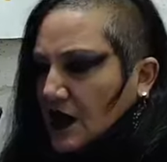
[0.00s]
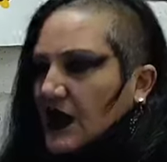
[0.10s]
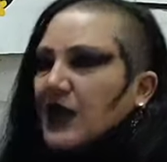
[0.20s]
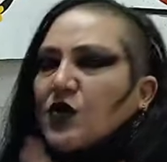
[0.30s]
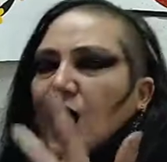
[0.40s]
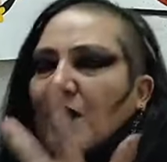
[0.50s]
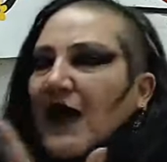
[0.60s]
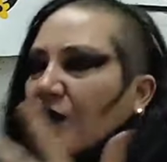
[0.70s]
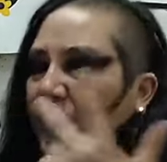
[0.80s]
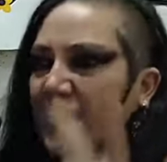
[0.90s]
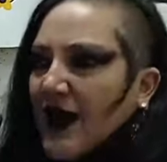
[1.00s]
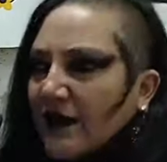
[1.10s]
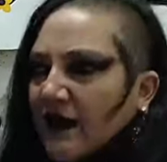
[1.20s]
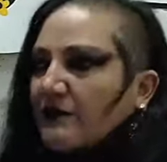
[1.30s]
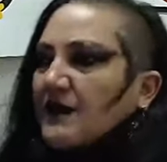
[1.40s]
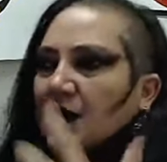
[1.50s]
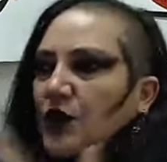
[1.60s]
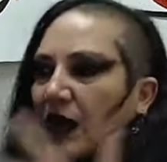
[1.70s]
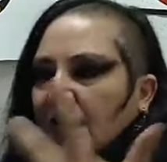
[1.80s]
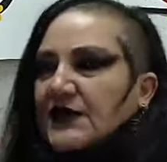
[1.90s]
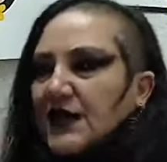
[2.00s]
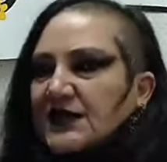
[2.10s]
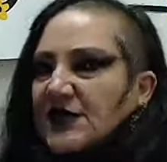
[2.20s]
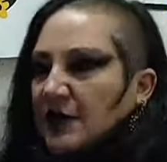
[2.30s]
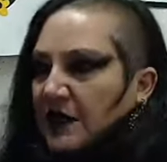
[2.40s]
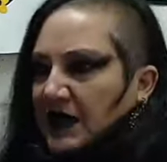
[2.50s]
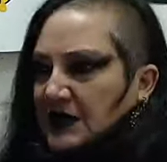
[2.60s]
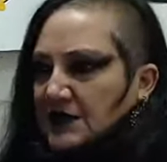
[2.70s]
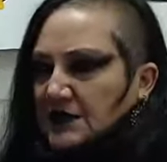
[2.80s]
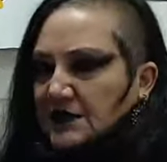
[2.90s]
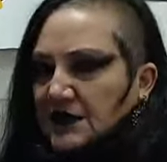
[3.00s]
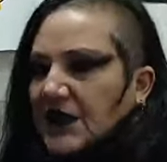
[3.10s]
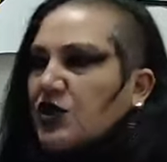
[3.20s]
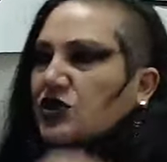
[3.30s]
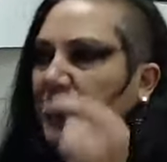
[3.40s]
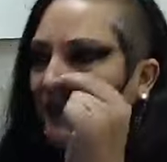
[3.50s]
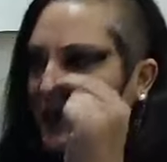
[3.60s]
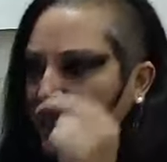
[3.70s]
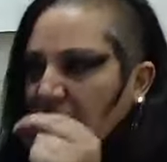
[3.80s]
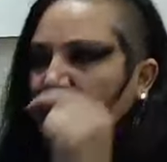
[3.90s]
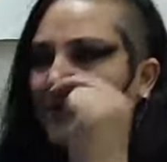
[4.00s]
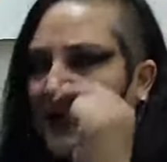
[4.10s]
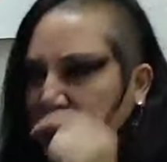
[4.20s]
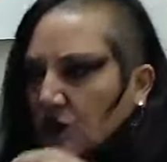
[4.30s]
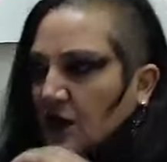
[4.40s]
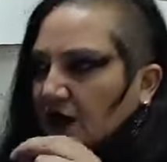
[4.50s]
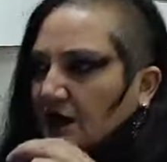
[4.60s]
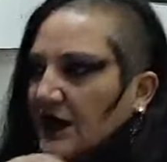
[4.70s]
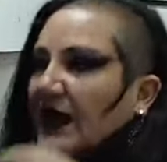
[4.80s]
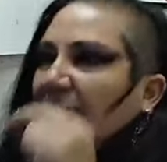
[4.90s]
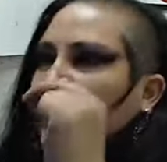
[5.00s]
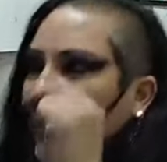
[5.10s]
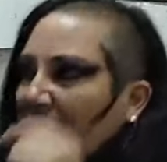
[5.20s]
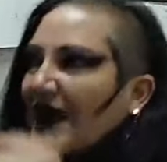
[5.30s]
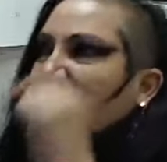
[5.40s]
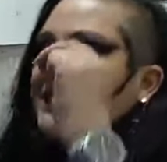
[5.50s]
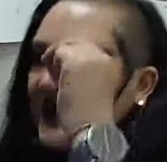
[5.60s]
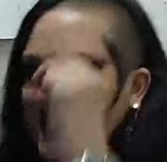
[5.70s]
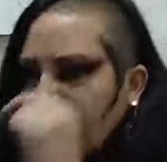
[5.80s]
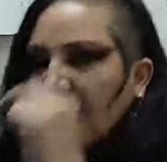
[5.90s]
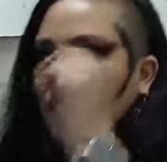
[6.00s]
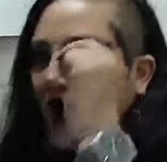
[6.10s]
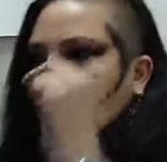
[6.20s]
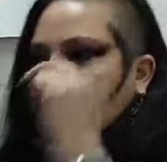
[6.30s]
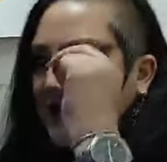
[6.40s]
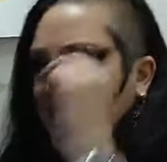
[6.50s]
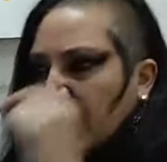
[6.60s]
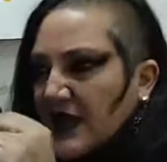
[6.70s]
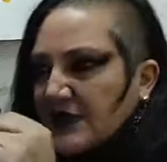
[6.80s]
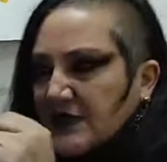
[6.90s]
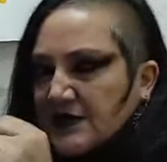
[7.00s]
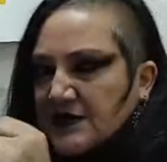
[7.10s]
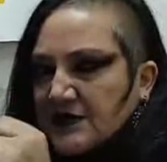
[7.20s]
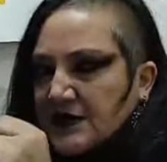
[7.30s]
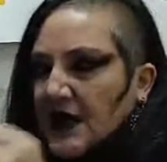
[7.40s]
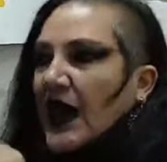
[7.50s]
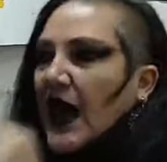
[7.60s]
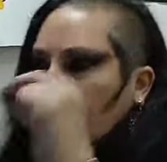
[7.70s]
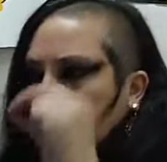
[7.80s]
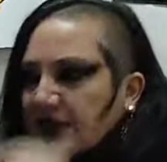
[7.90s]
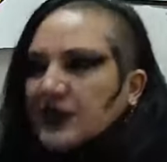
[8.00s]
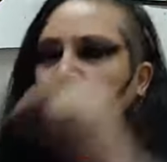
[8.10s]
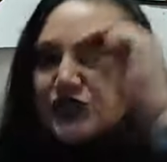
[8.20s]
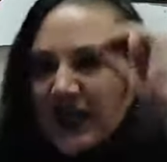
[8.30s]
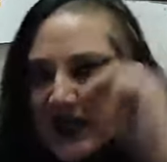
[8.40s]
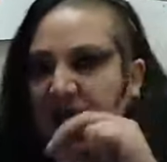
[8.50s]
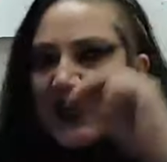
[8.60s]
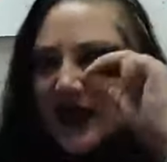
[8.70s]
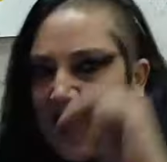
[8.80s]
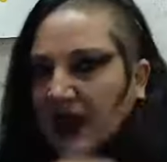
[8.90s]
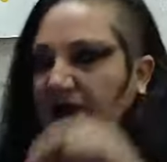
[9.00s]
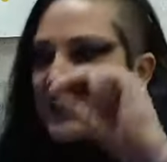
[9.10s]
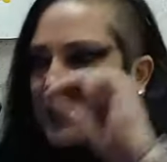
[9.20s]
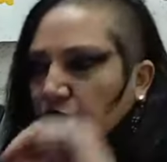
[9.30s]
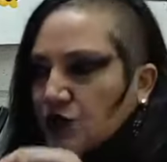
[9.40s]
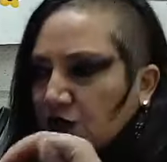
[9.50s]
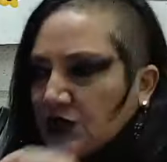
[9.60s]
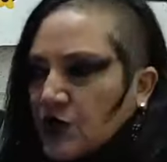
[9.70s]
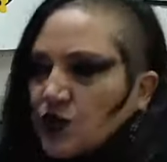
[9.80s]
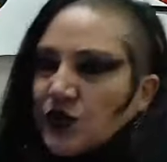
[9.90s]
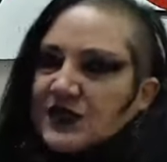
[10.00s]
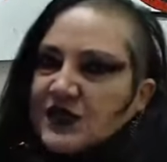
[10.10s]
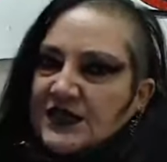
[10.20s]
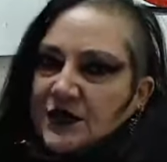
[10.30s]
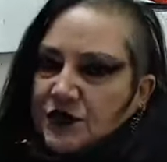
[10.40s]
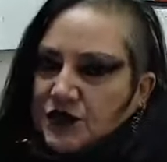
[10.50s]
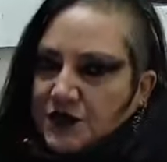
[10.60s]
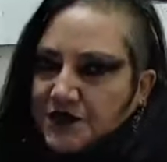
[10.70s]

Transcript: Y no ha hablado de nada de lo que le interesa al país. Entonces, la primera persona que ha incendiado a este país ha sido Yanine Áñez con su discurso el 6 de agosto.